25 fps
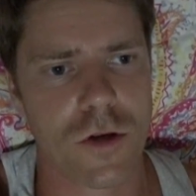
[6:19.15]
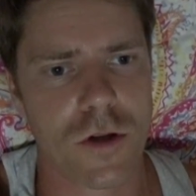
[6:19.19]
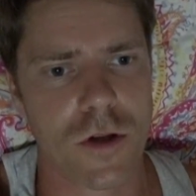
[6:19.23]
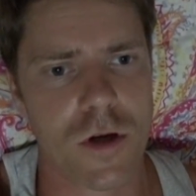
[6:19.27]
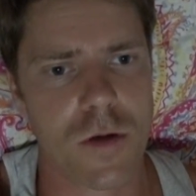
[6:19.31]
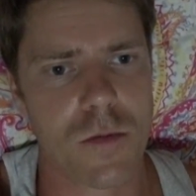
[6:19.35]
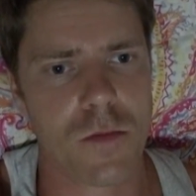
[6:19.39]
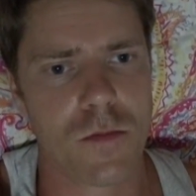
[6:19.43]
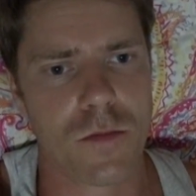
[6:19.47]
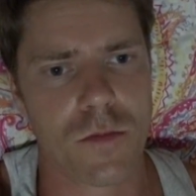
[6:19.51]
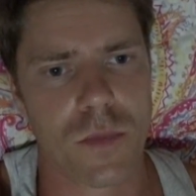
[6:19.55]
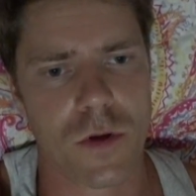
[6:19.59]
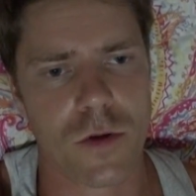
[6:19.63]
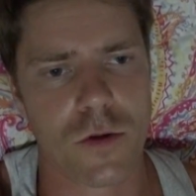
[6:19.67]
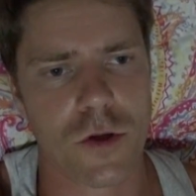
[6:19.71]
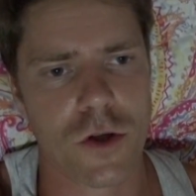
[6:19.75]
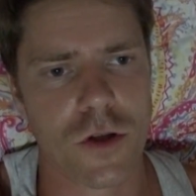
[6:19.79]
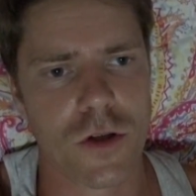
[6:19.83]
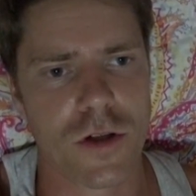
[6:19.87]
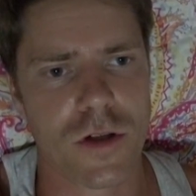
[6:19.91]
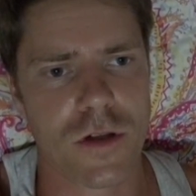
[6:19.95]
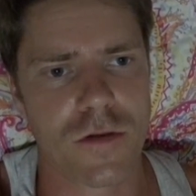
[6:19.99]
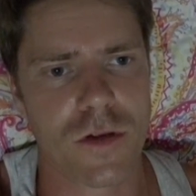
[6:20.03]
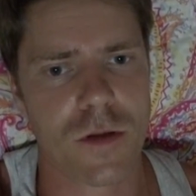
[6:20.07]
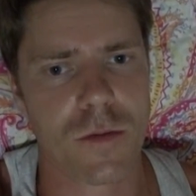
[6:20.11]
А там
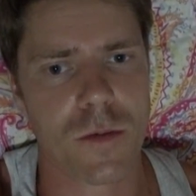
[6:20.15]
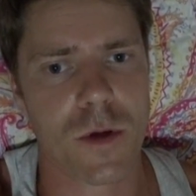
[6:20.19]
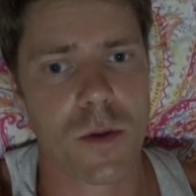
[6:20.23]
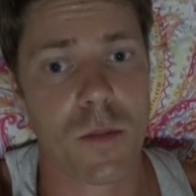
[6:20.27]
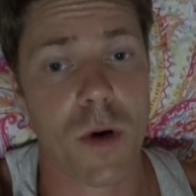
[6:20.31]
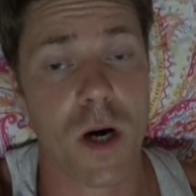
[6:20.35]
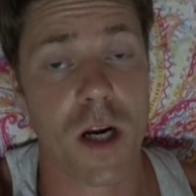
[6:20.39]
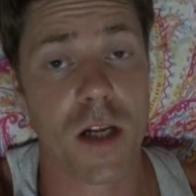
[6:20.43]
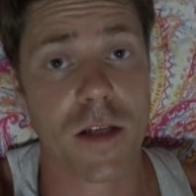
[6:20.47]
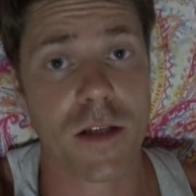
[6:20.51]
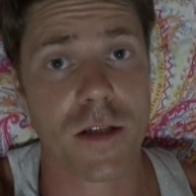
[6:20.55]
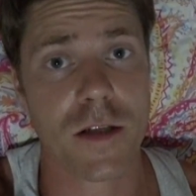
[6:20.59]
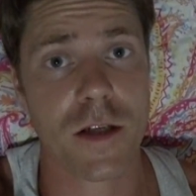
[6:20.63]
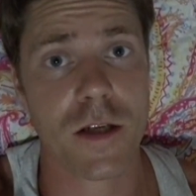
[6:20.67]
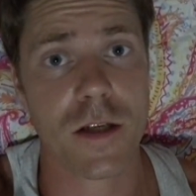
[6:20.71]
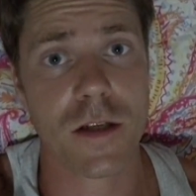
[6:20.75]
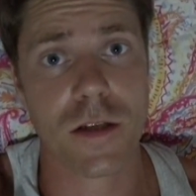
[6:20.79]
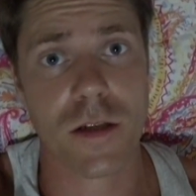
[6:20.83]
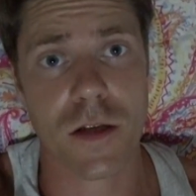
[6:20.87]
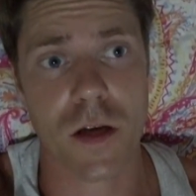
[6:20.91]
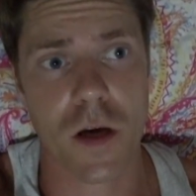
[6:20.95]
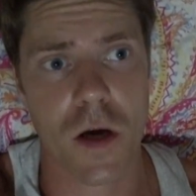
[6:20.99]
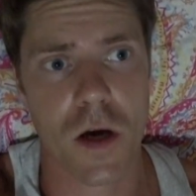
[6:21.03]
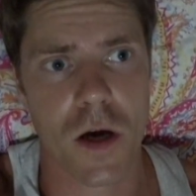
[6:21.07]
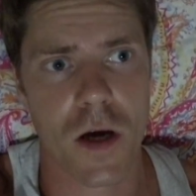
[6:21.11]
получилось совсем нормально.
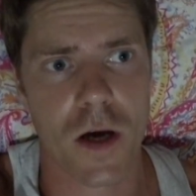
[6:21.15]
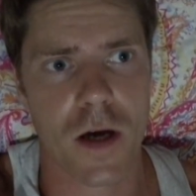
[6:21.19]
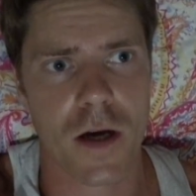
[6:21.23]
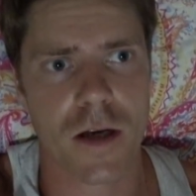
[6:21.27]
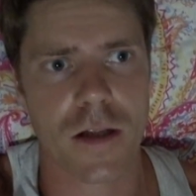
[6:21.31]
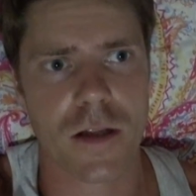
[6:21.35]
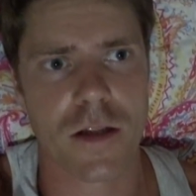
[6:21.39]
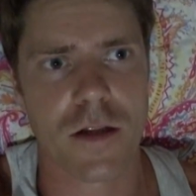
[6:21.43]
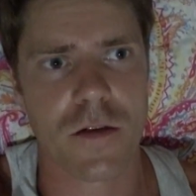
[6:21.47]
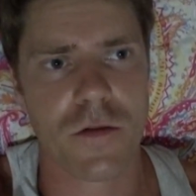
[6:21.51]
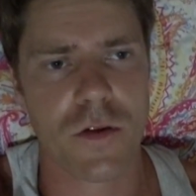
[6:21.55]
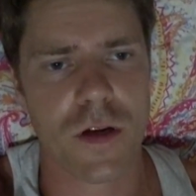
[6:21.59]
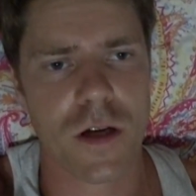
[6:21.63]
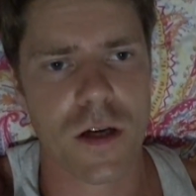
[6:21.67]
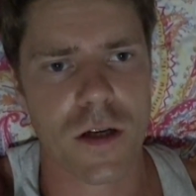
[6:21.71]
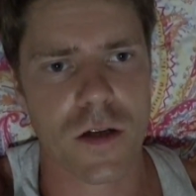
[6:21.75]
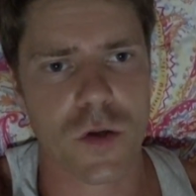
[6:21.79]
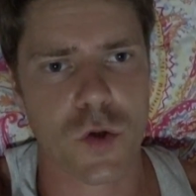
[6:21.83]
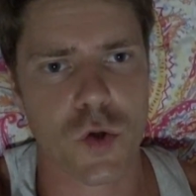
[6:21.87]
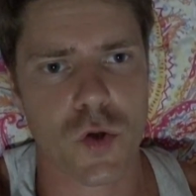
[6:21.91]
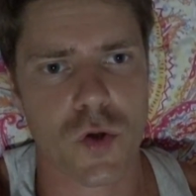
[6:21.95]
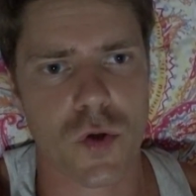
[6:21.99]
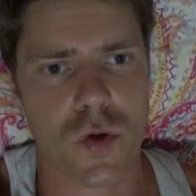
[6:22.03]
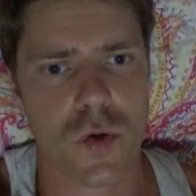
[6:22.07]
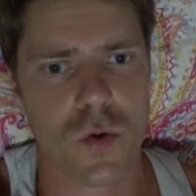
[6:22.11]
Здесь
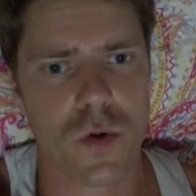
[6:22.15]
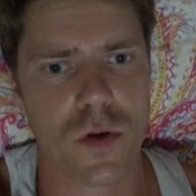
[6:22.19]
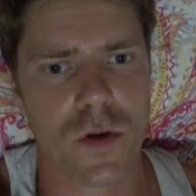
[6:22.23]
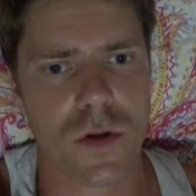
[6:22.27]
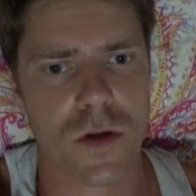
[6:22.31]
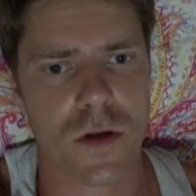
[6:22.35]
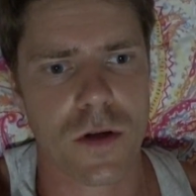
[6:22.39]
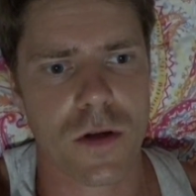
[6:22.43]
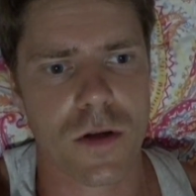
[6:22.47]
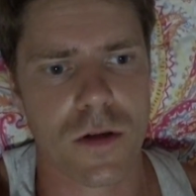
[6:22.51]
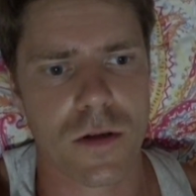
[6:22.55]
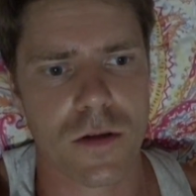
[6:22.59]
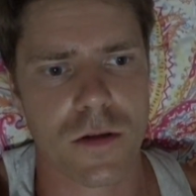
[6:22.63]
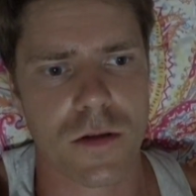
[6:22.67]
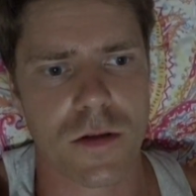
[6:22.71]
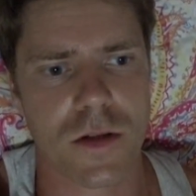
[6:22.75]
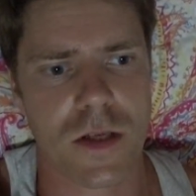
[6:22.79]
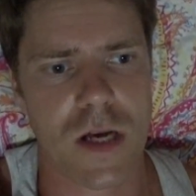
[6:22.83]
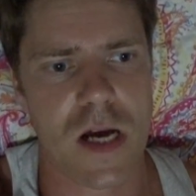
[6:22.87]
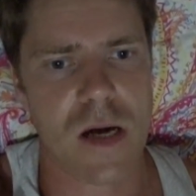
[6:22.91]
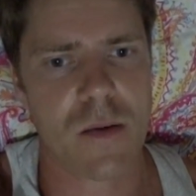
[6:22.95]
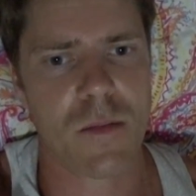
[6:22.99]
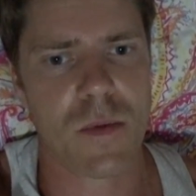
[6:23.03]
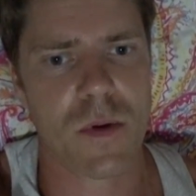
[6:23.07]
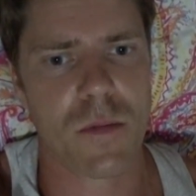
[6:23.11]
200 это
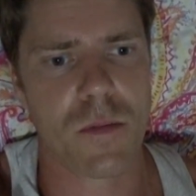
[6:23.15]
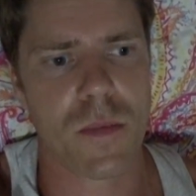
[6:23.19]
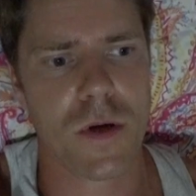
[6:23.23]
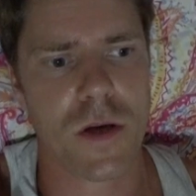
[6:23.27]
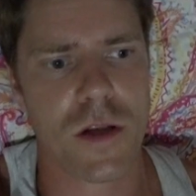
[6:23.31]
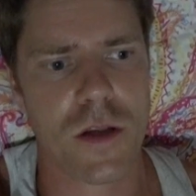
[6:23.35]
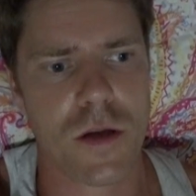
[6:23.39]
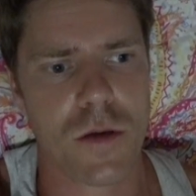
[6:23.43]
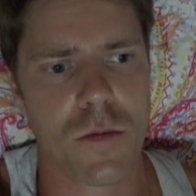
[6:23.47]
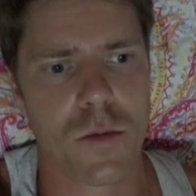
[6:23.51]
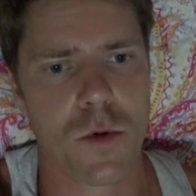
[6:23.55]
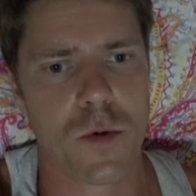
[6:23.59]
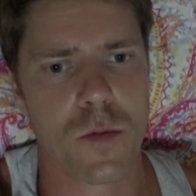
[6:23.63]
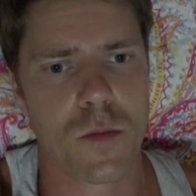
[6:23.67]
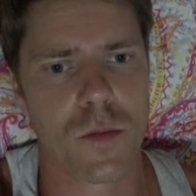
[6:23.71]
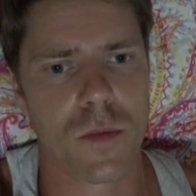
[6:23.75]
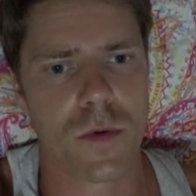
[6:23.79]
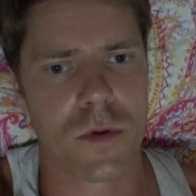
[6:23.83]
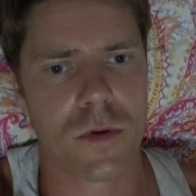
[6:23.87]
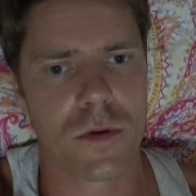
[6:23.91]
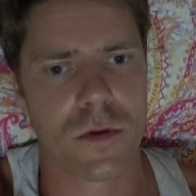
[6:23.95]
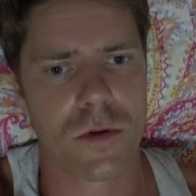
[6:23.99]
самый минимум,